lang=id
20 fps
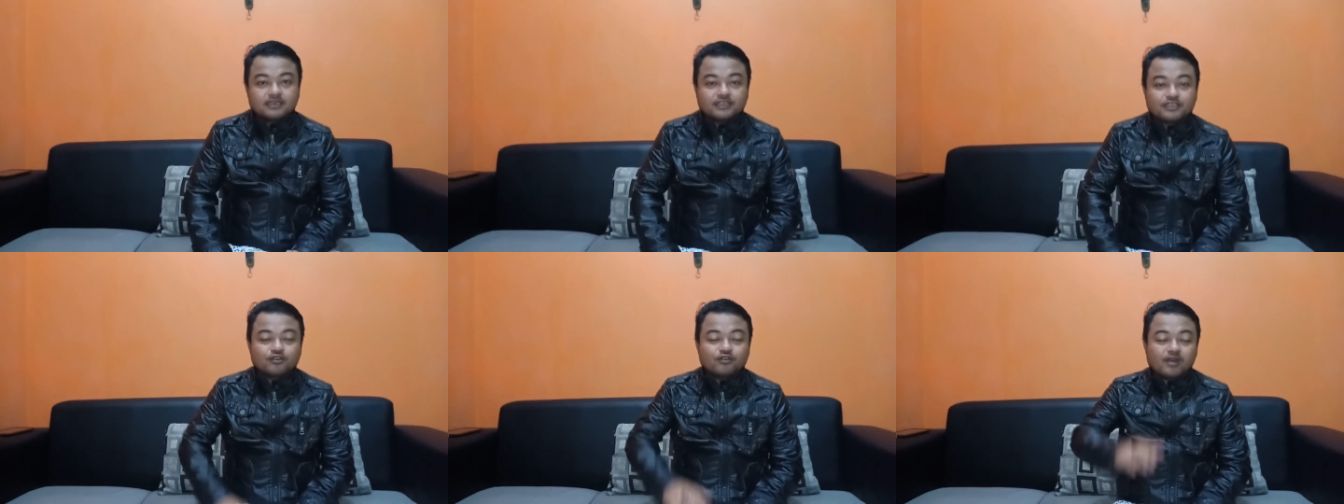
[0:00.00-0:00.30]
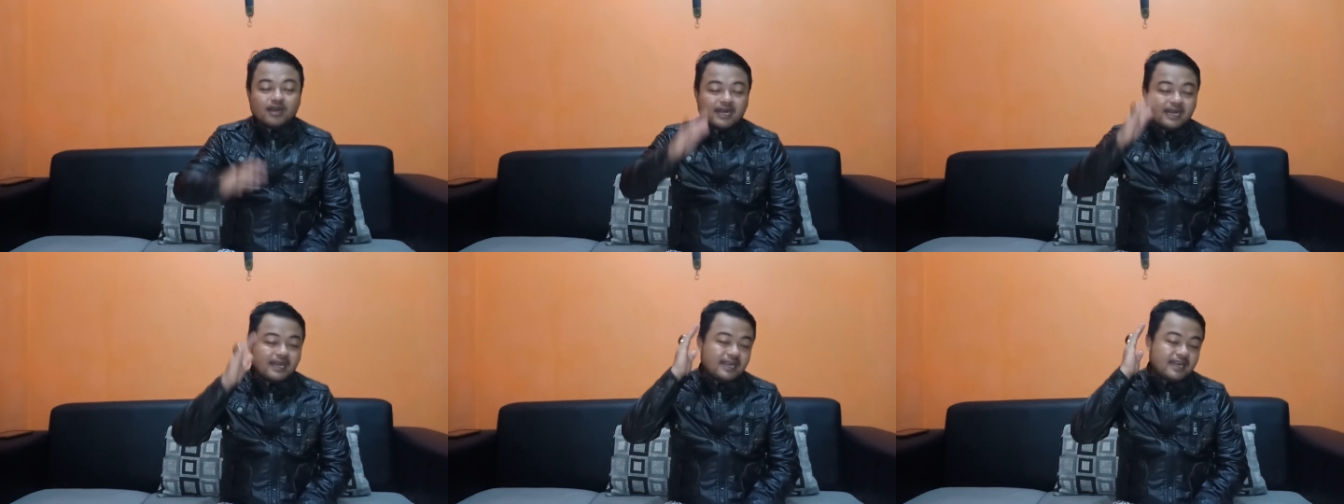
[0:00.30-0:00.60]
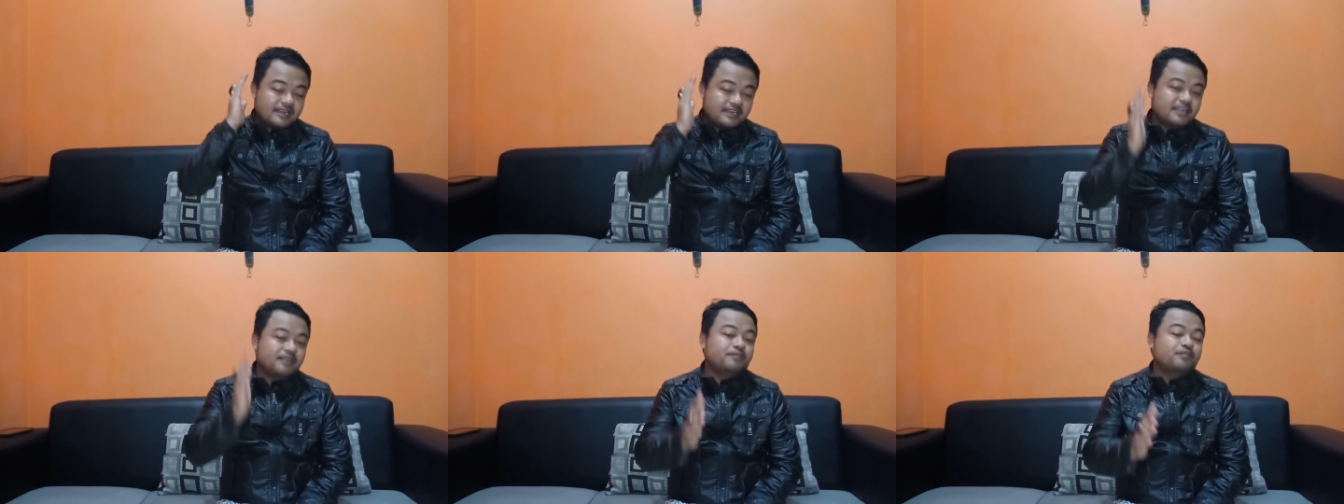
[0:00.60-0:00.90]

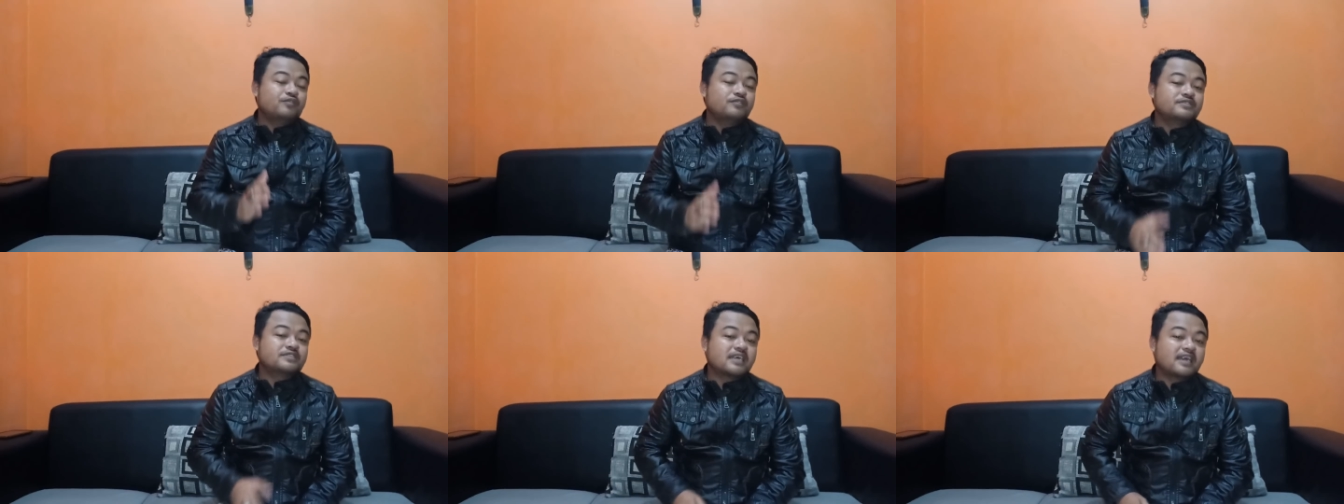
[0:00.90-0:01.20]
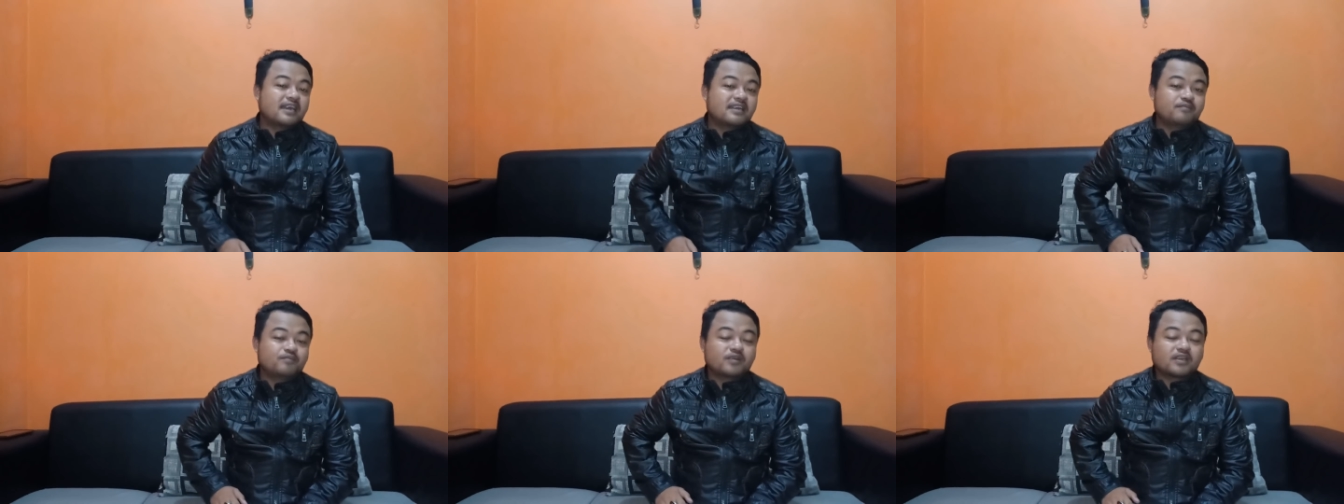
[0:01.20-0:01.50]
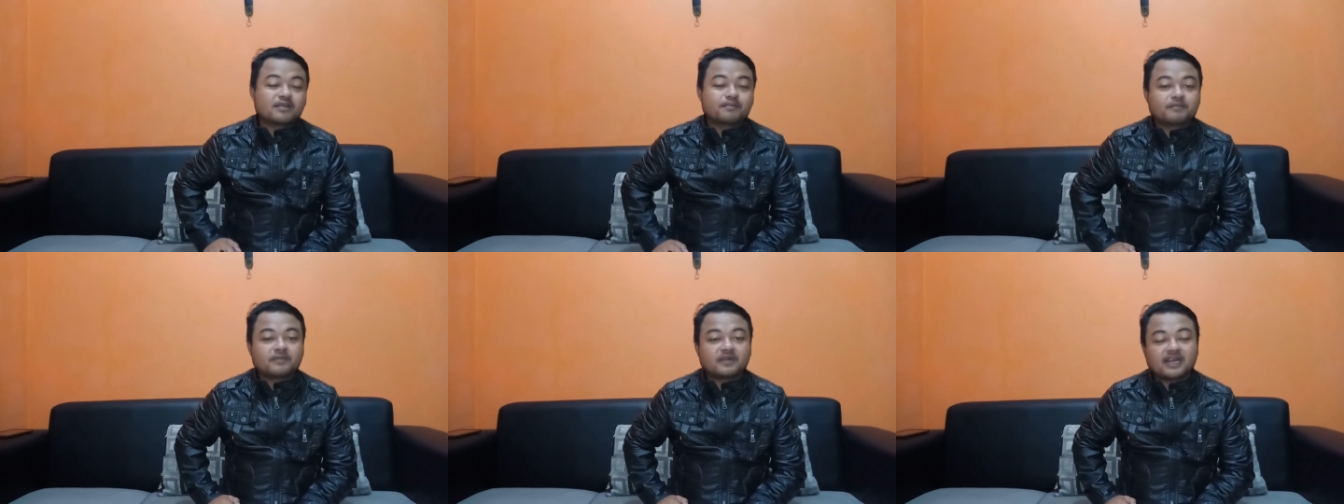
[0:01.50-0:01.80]
Doa Anda pun sangat
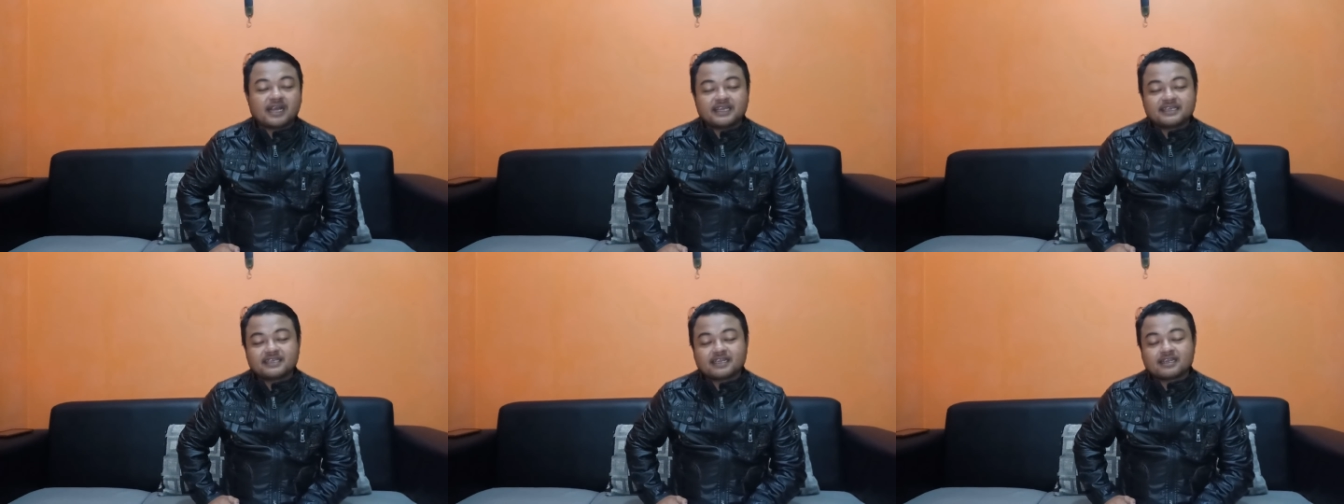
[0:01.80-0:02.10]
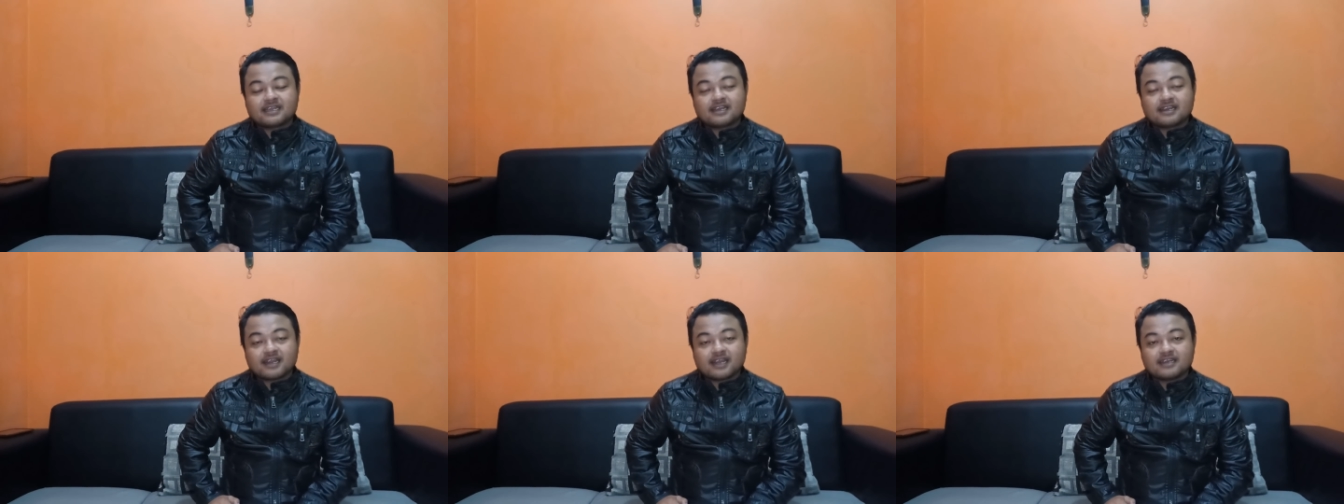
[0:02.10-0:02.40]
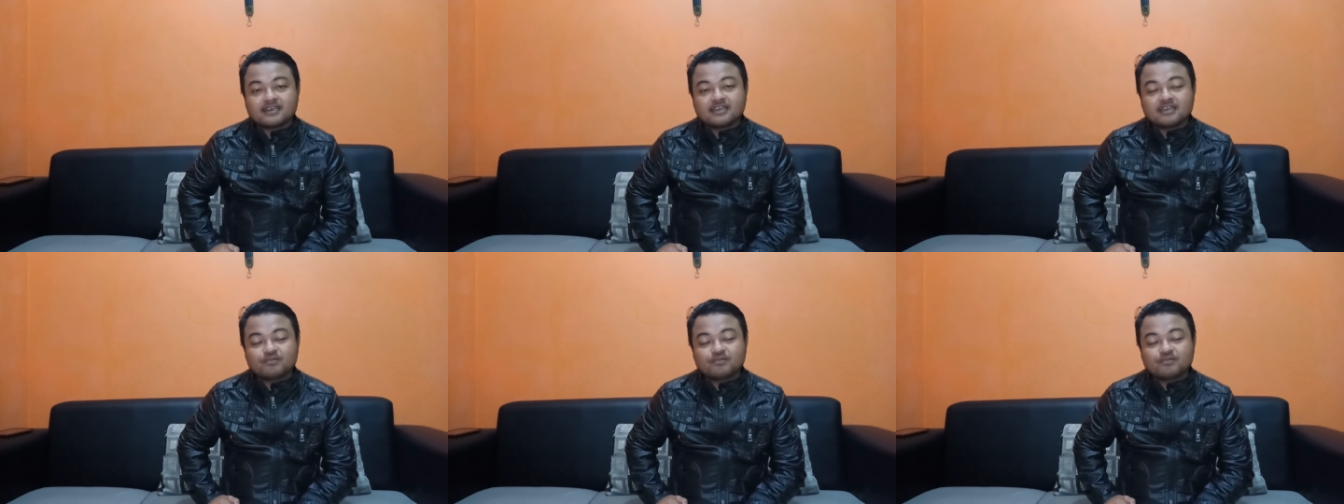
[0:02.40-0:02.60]
berkaitan erat